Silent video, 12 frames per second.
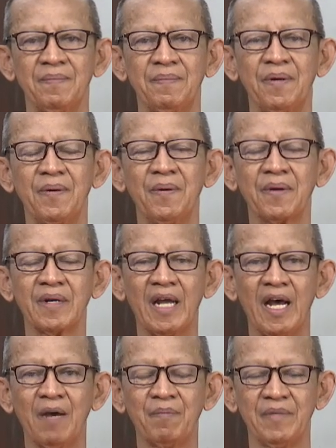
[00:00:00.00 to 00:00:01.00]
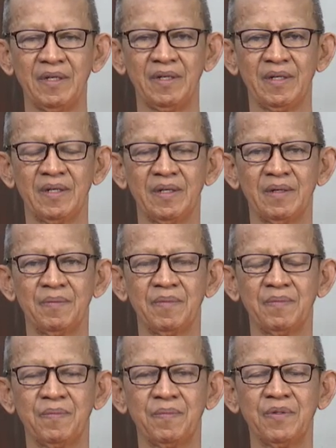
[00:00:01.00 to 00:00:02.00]
เพราะโลกหน้ามี
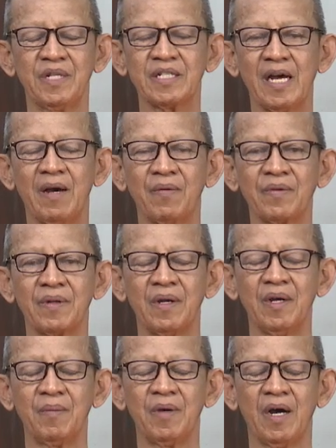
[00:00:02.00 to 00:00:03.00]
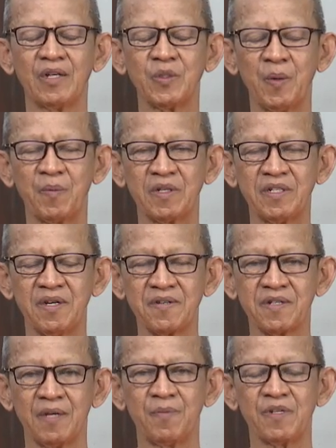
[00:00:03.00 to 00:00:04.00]
พุทธเจ้าสมเด็จพระชิน
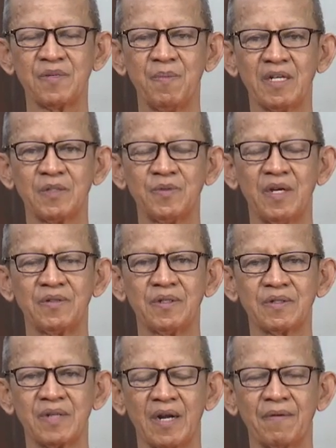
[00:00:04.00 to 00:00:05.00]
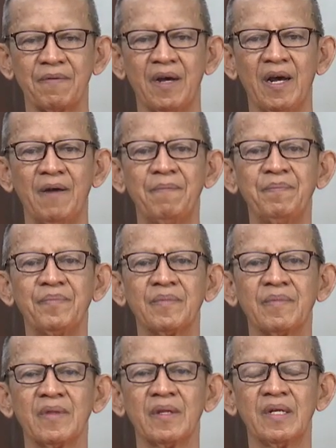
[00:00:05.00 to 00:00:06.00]
สีพระสมมาสุชาติจึงตรัสว่า
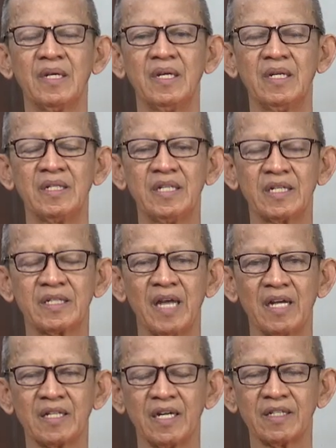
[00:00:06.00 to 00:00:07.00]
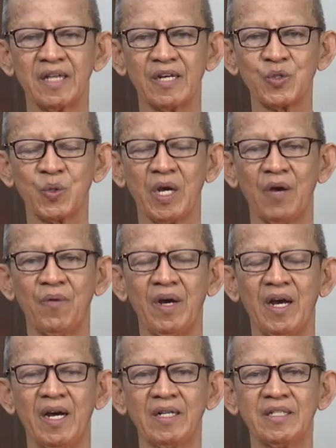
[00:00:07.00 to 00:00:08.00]
จิตตังทันตังสุขาว
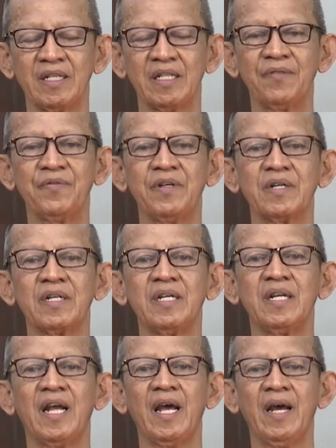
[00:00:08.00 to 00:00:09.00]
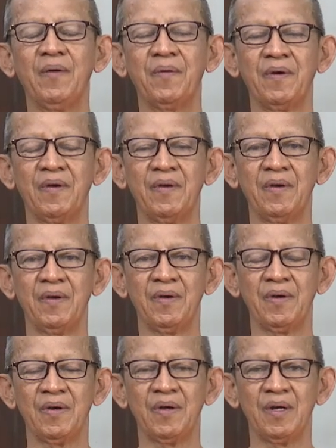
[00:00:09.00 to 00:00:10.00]
หัง จิตที่ฝึกดีแล้ว
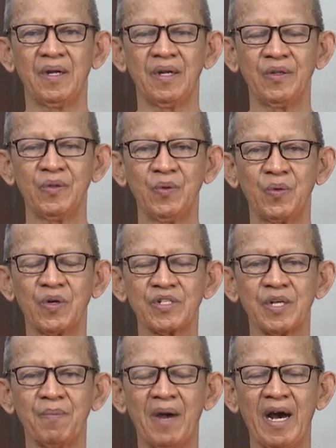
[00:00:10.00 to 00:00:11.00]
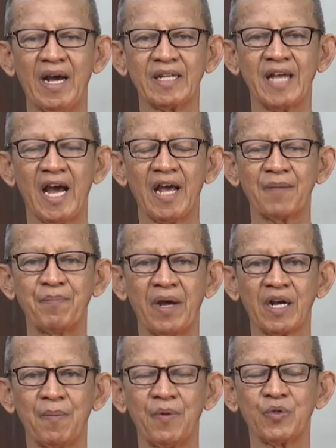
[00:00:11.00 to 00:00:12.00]
อยู่ก็สบายตายไป
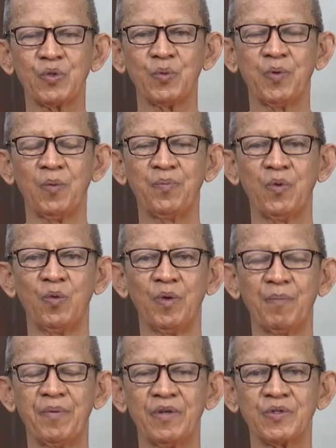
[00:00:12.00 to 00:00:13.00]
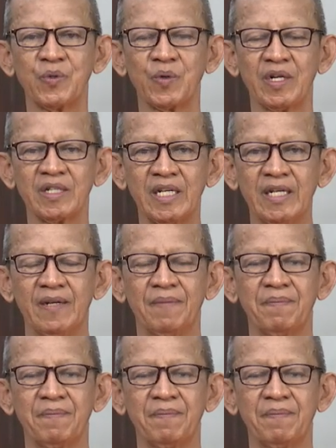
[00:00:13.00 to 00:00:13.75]
ก็ไปสู่ภพภูมิเป็นสุขติ